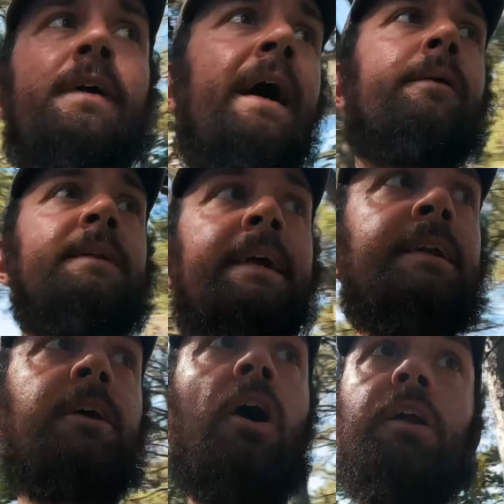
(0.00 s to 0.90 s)
vai in quel
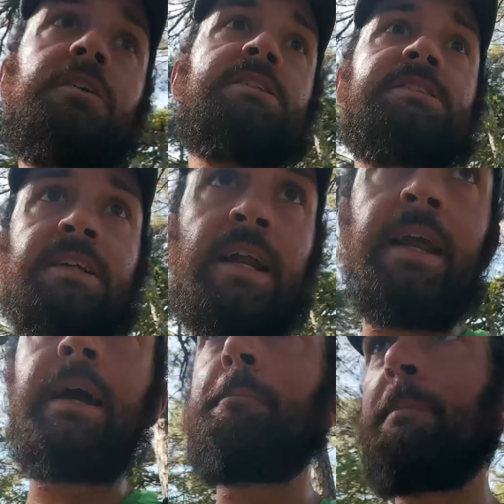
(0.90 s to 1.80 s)
territorio senza andare
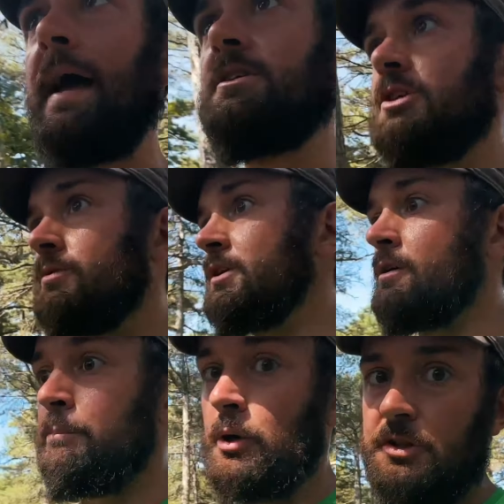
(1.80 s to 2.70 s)
nei campeggi quindi
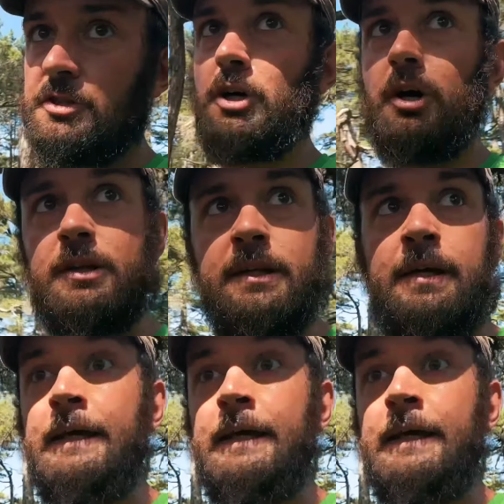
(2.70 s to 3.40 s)
non porti soldi